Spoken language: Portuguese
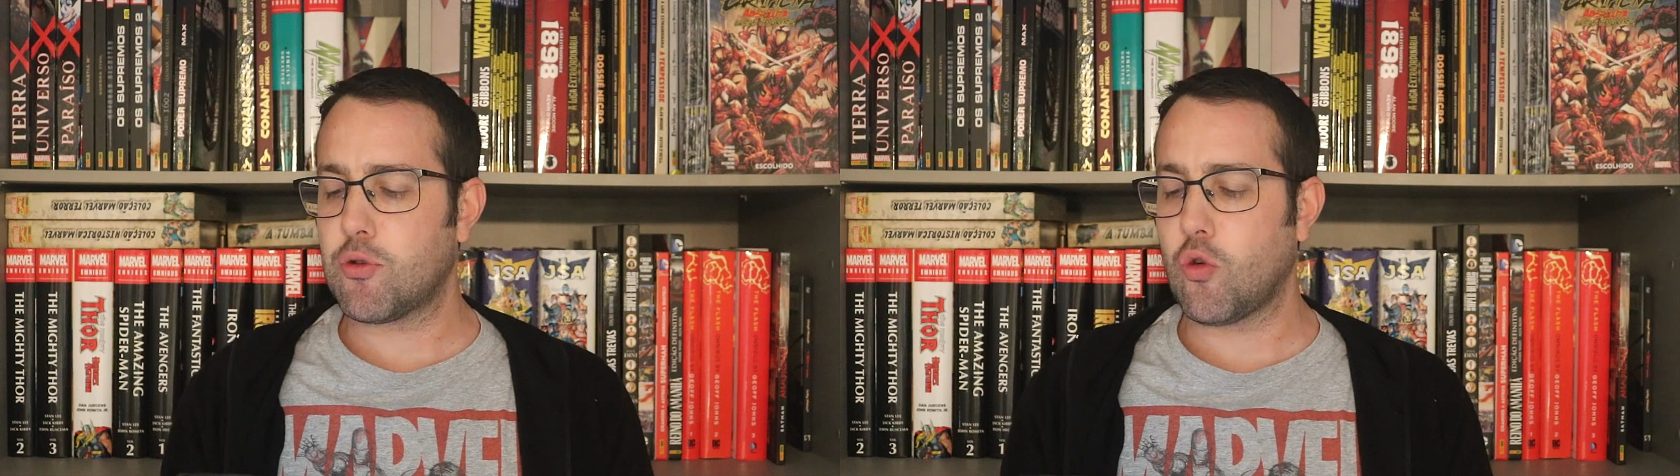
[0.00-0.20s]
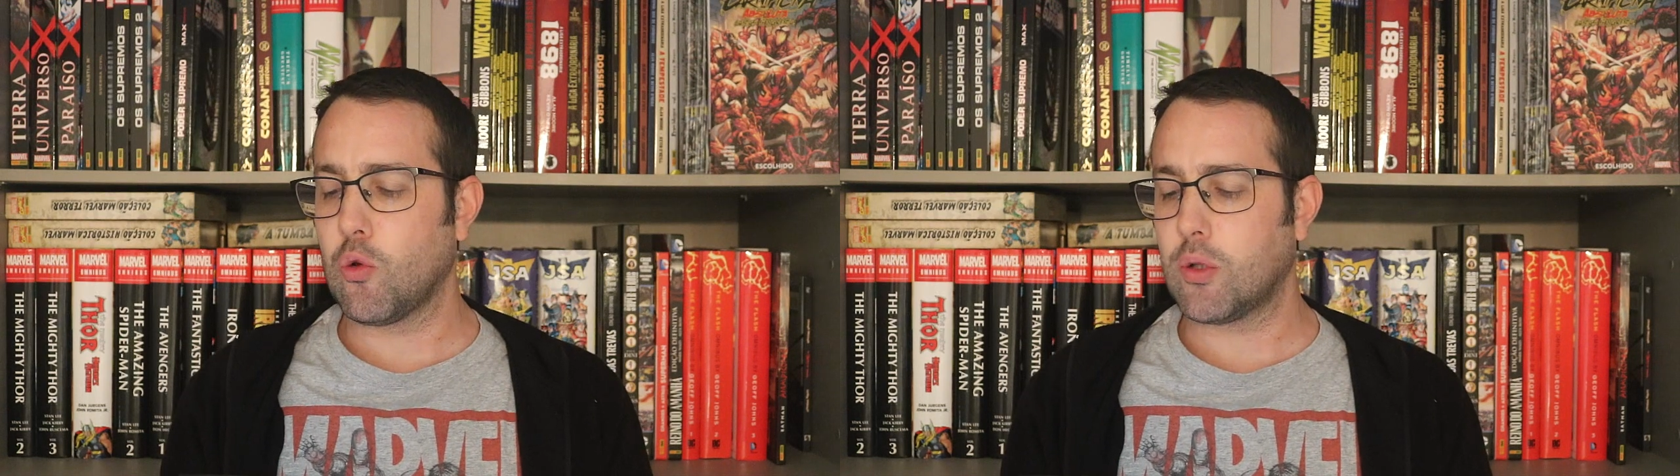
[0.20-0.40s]

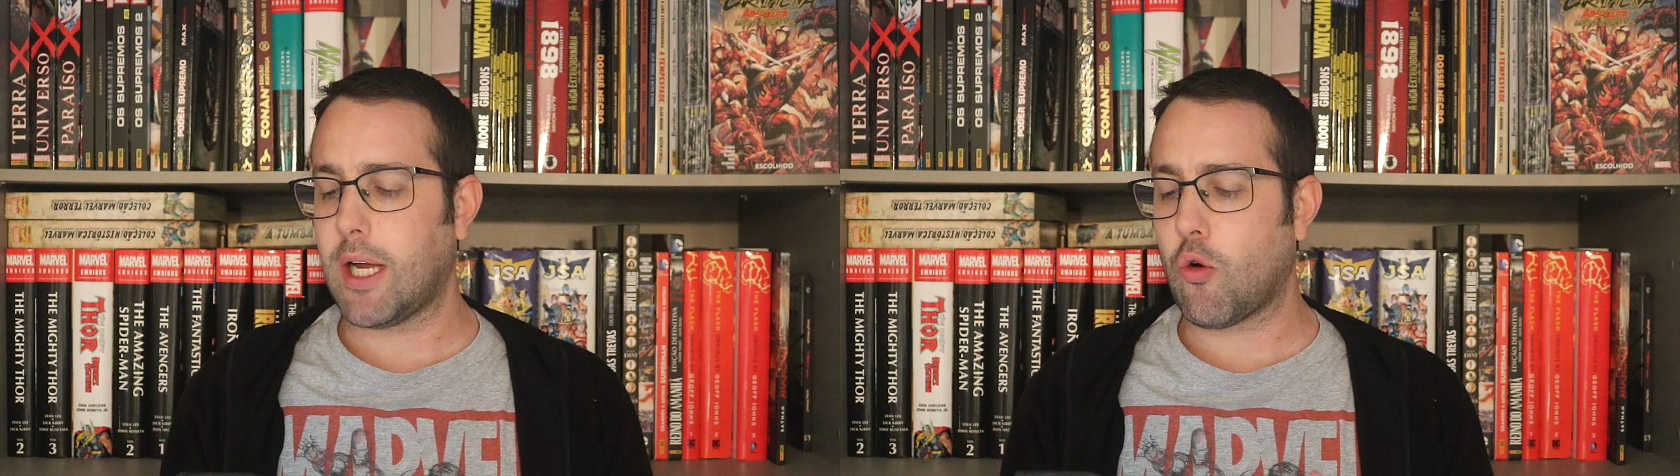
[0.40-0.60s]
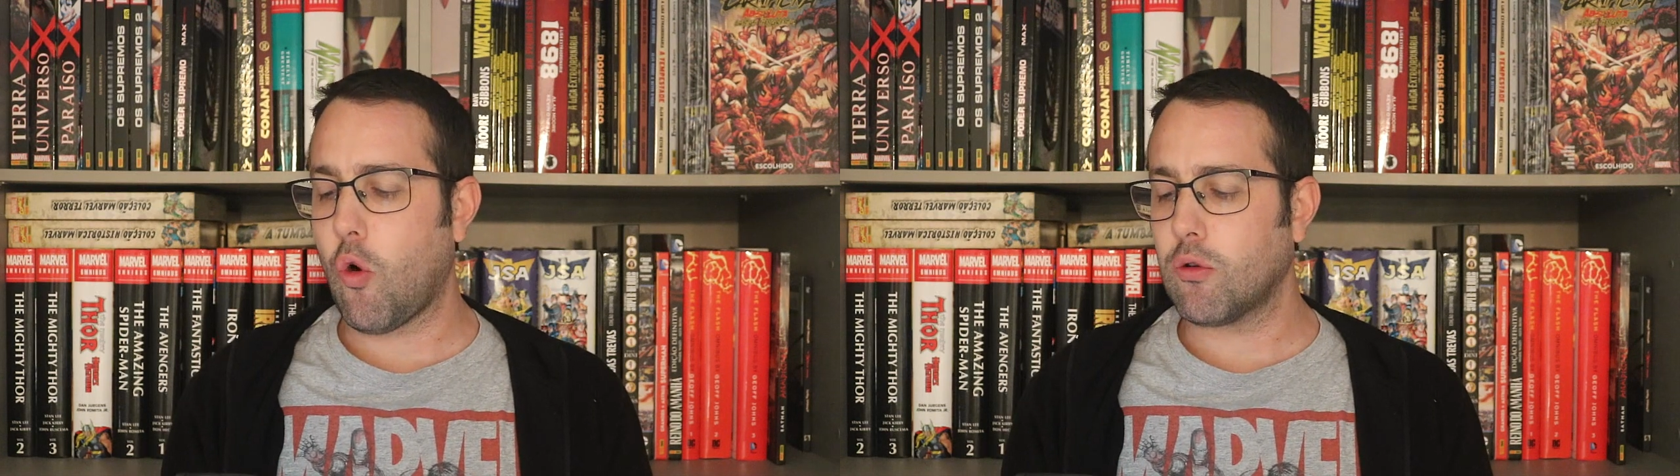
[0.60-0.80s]

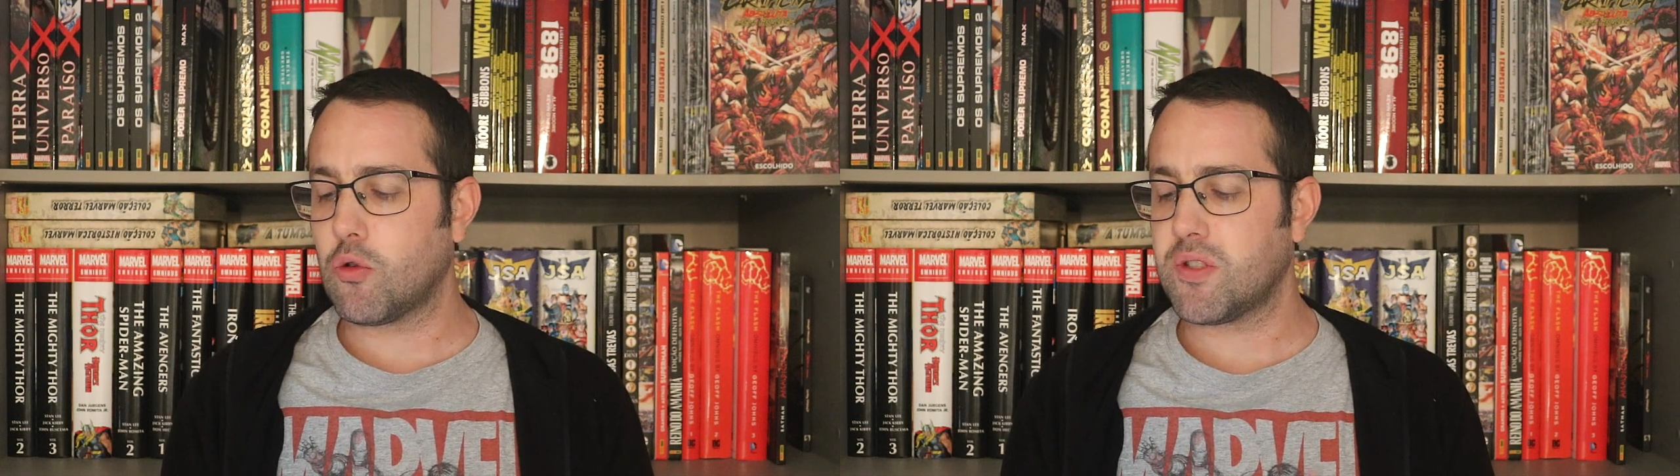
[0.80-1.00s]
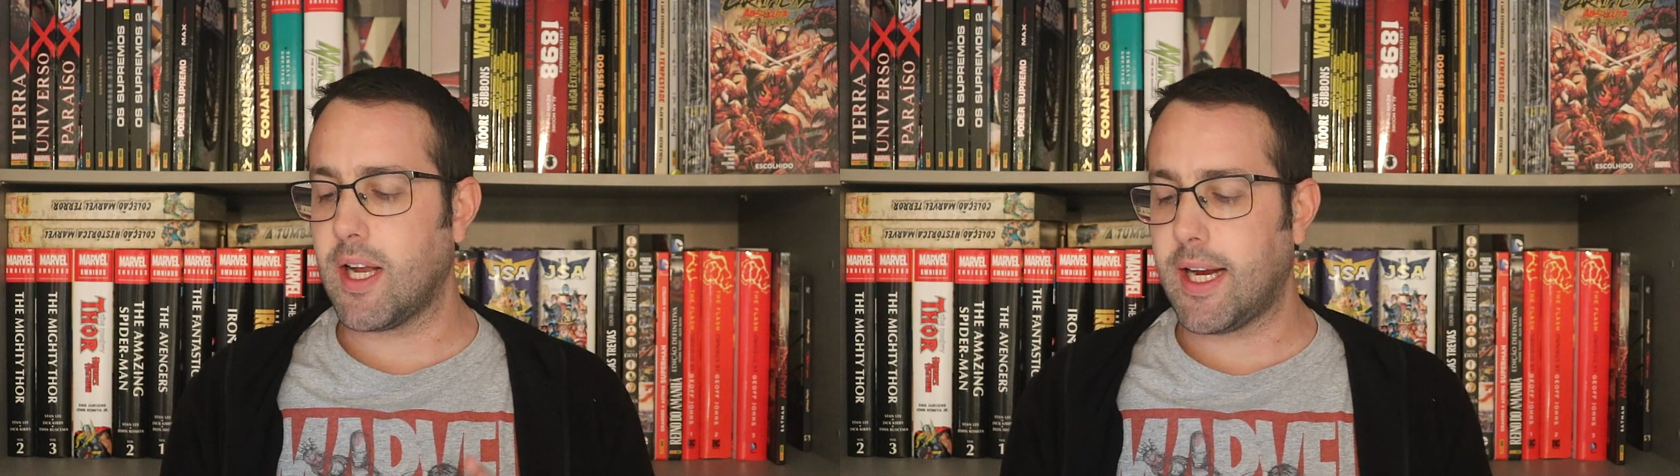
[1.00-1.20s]
Absoluta
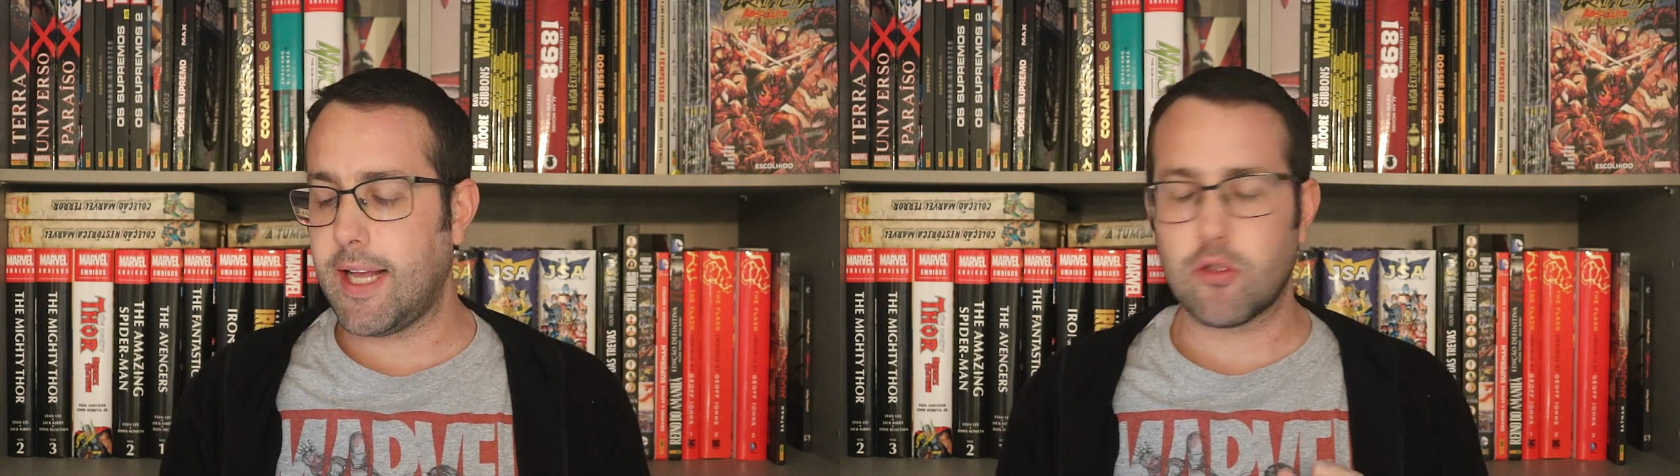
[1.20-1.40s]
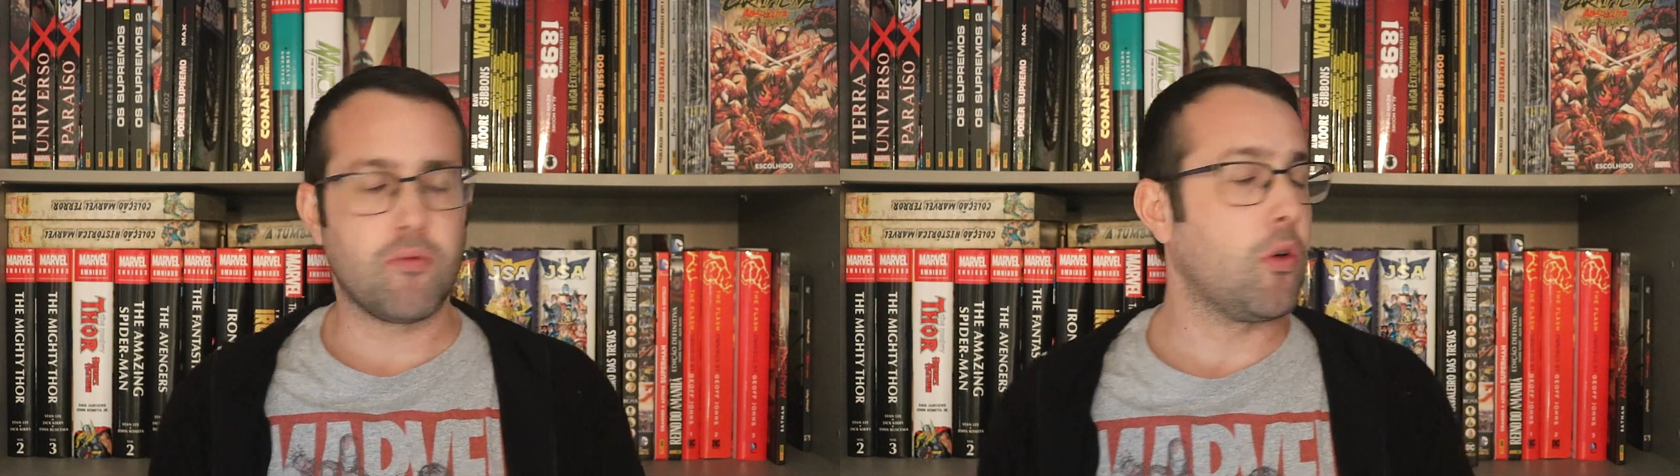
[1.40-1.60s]
Contos
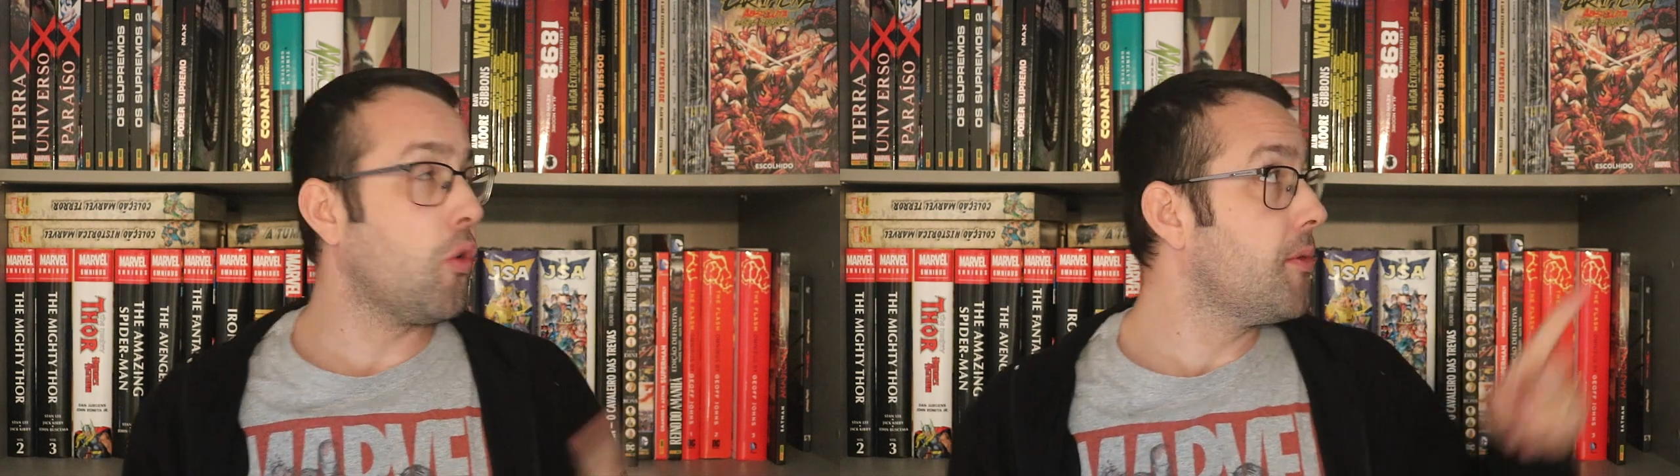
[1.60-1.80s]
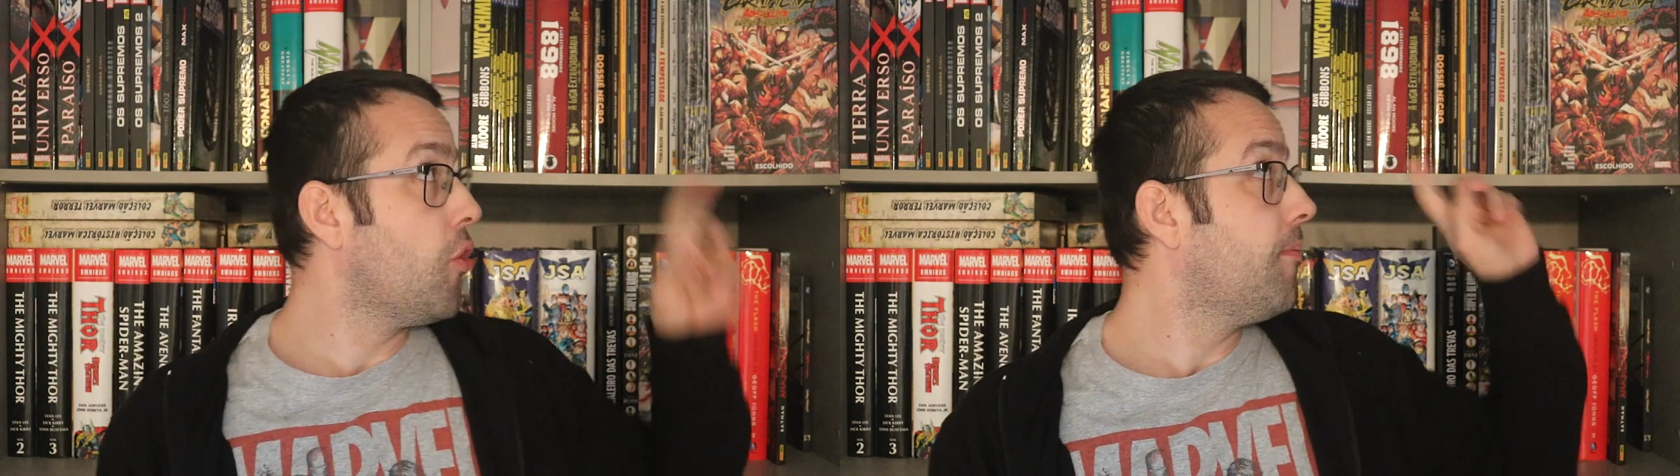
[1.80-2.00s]
Sangrentos,
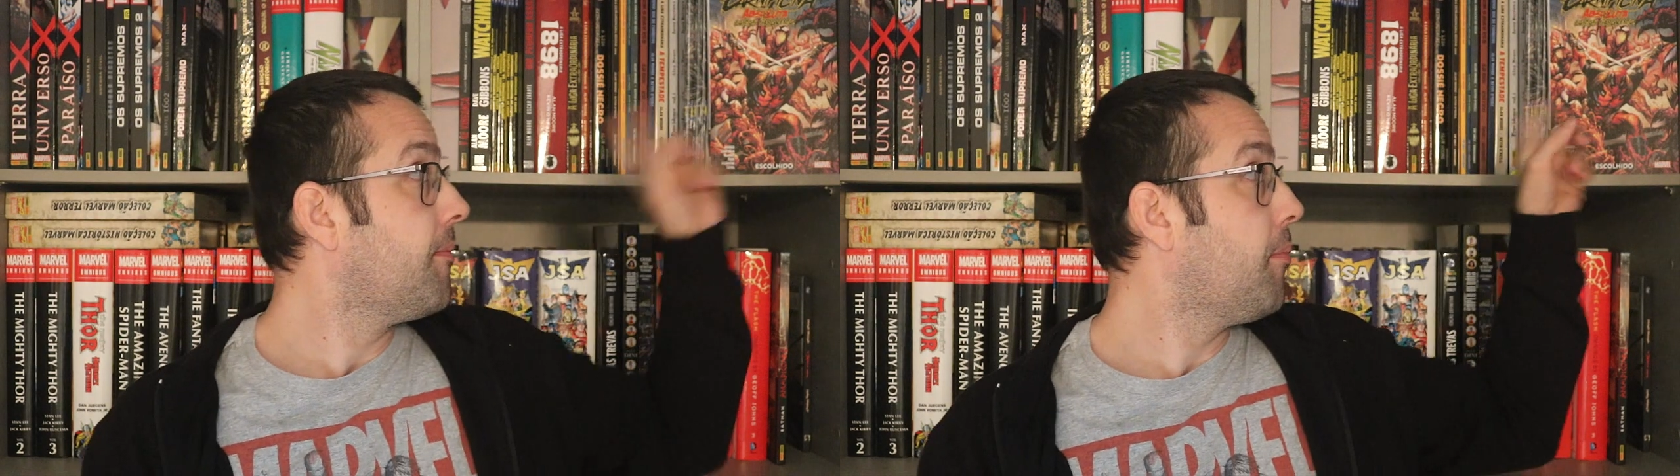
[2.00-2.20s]
volume 1,